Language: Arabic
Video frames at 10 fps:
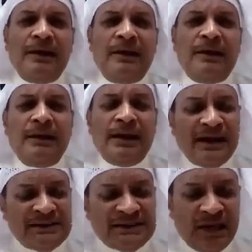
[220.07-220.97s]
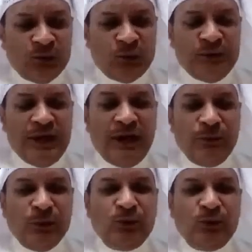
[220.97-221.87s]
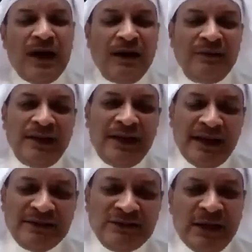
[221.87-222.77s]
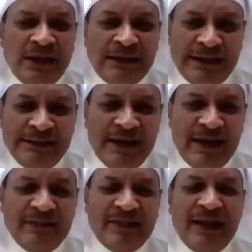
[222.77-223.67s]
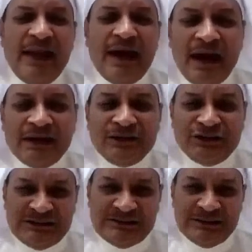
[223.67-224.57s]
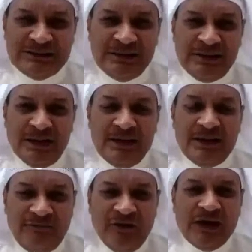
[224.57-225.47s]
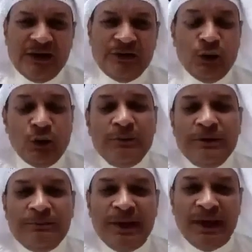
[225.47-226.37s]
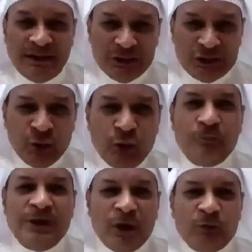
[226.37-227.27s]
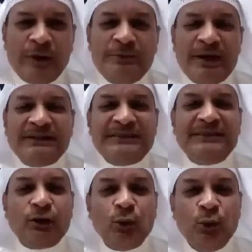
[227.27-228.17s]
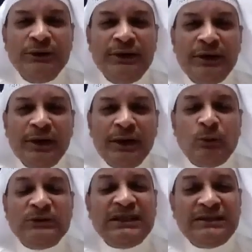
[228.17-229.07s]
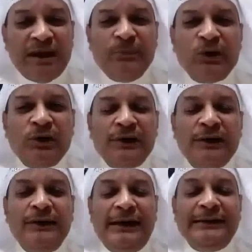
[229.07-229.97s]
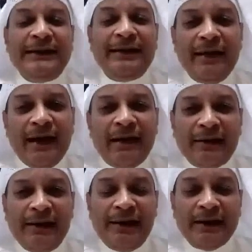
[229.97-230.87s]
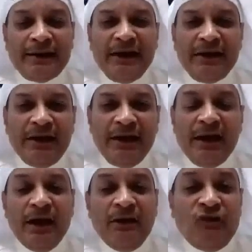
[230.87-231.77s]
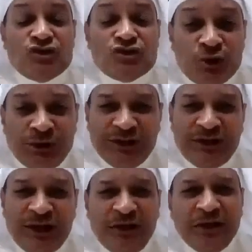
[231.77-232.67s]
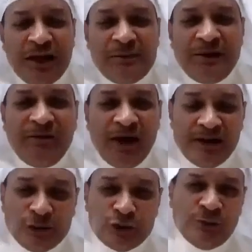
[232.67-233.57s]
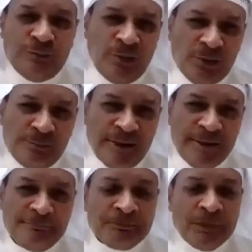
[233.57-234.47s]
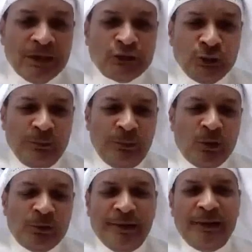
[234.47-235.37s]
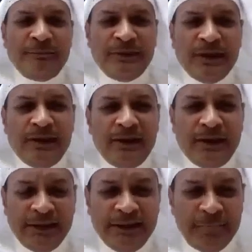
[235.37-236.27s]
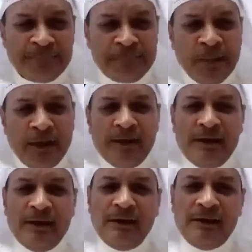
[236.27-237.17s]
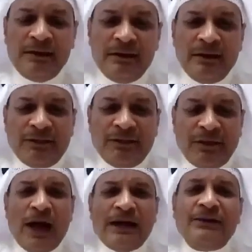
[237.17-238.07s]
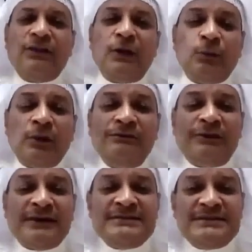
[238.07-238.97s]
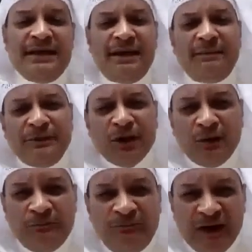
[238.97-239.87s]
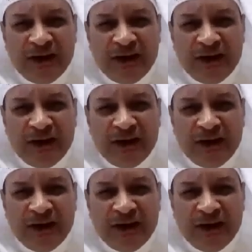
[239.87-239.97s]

لا يزالون يحملون هذا الهج يعني هذا الهاجس ان فعلا يؤمن بان الشعوب يوما ما ستقود وستملك يعني خيارها الحقيقي في صنع التغيير كما فعلت شعوب اوروبا شعوب اوروبا لم ت... يعني الثورات الثوره الفرنسيه لم تقم فقط